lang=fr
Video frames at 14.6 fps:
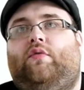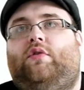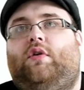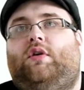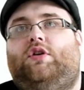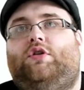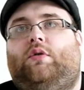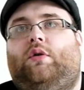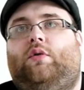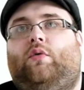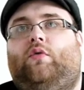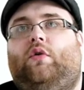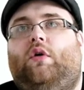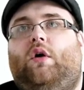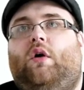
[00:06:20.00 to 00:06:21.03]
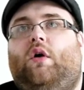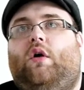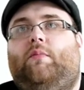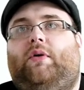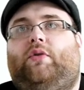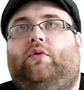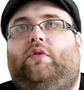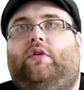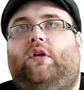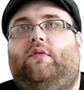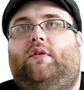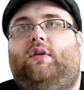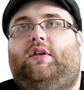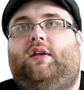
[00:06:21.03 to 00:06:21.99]
venir les gens à Nantes. Parce que c'est
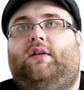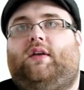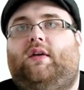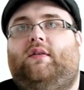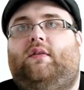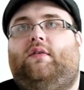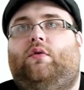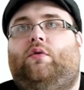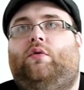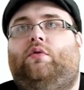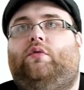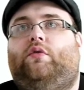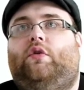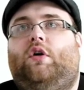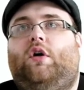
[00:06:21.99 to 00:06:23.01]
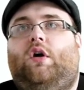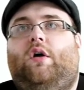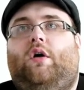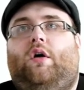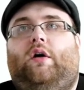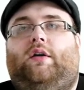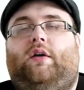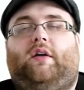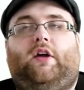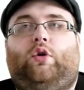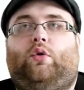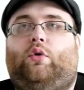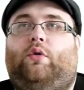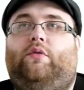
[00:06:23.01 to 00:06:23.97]
une ville qui est très attirante, avec un
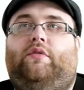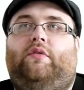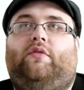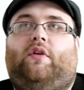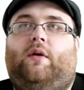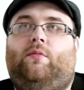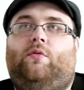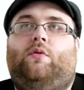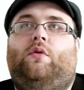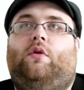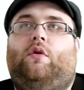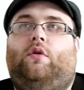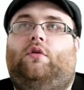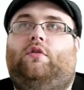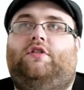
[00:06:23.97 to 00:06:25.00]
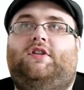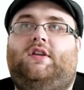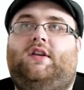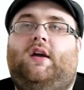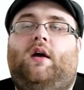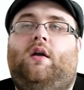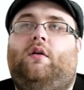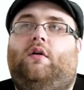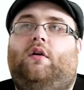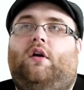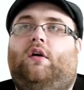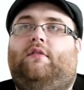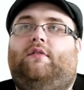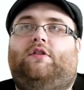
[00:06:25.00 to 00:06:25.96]
cadre de vie vraiment euh, génial.
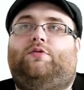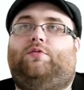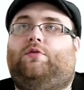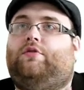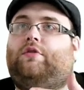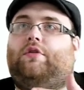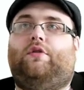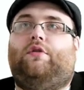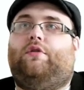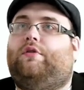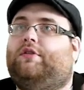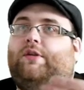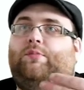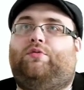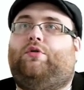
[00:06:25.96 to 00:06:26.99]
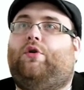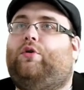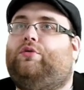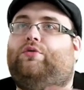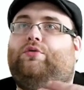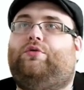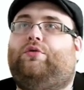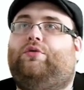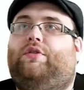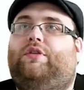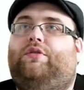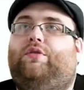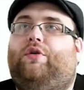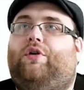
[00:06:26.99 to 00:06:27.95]
Je pense que tu as pu t'en rendre compte
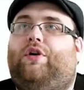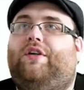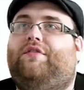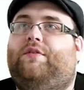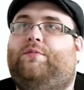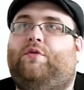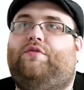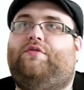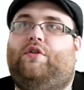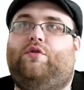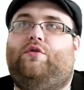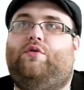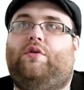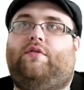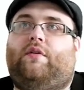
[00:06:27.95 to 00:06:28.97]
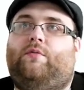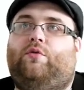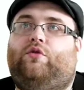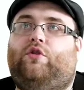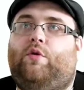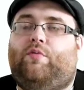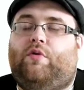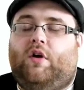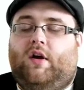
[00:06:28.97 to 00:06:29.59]
aussi sur euh, l'événement, enfin le lieu est vraiment top.